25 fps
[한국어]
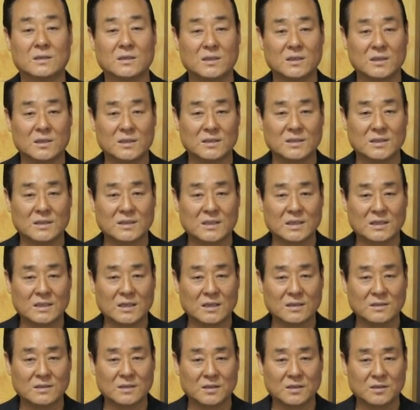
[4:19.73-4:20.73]

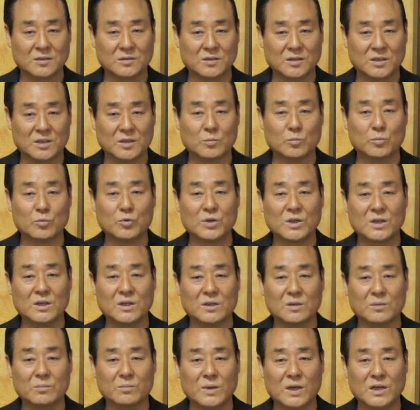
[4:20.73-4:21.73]
대제사장 세력들이
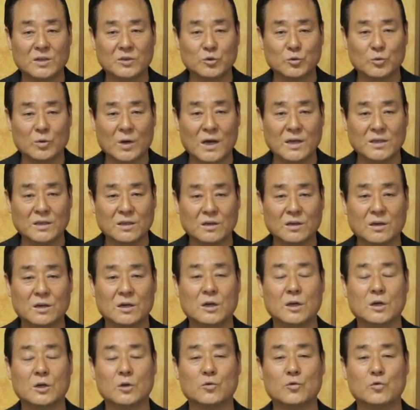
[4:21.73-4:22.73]
무리를 매수하여
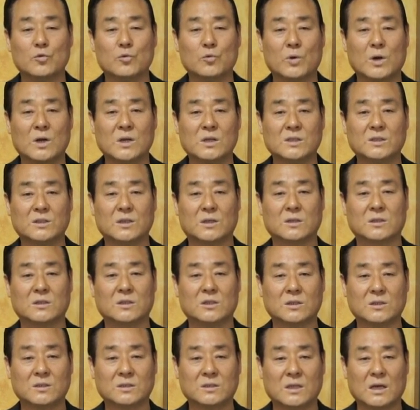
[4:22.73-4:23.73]
6월절
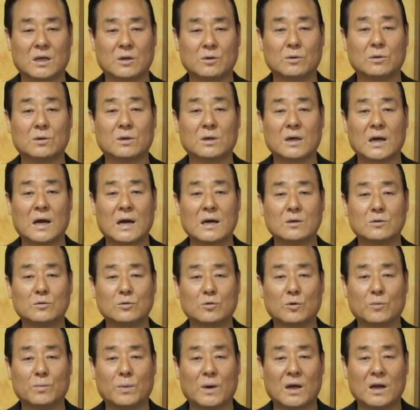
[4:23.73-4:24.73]
특사로
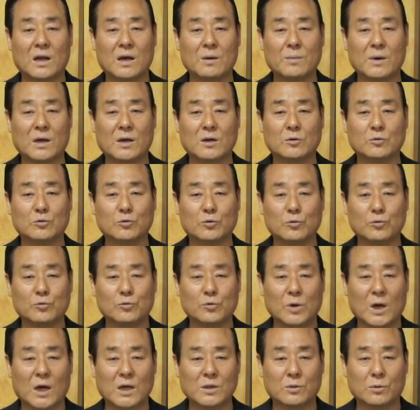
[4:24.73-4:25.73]
강도 바라바를
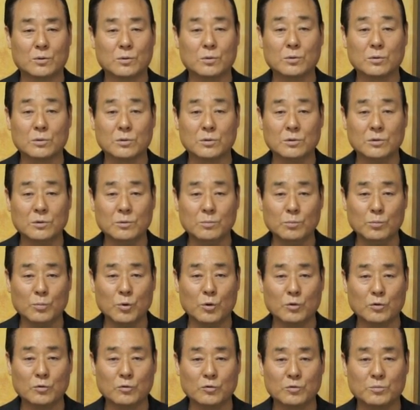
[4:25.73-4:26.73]
요구하도록
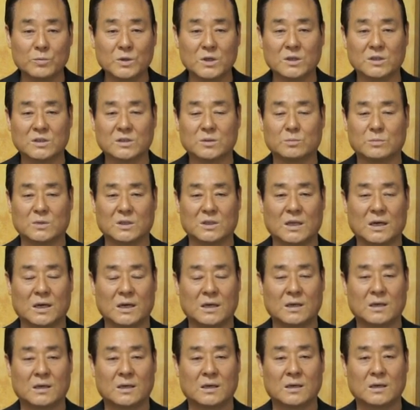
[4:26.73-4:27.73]
음모를 꾸민
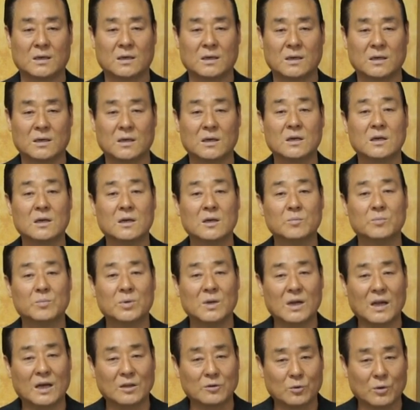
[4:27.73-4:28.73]
것입니다.
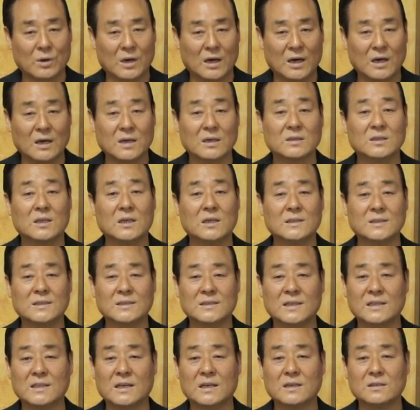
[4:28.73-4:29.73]
빌라도가
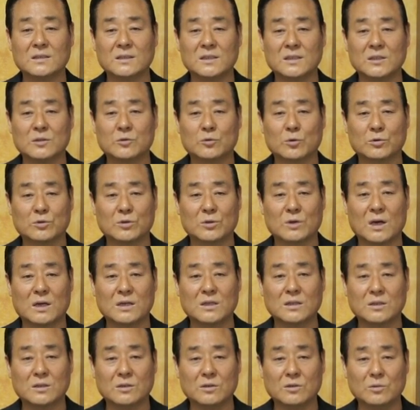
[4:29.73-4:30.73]
대제사장들이
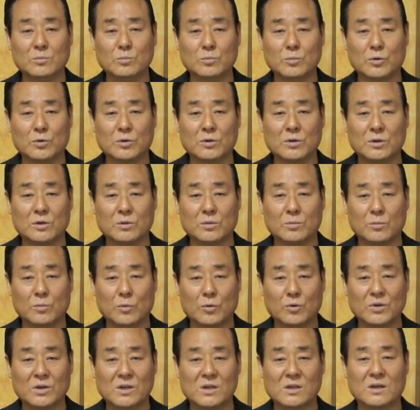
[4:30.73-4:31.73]
조정하는 음모를
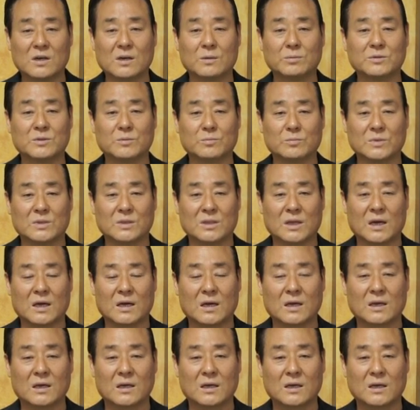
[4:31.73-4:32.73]
모를 리가 없습니다.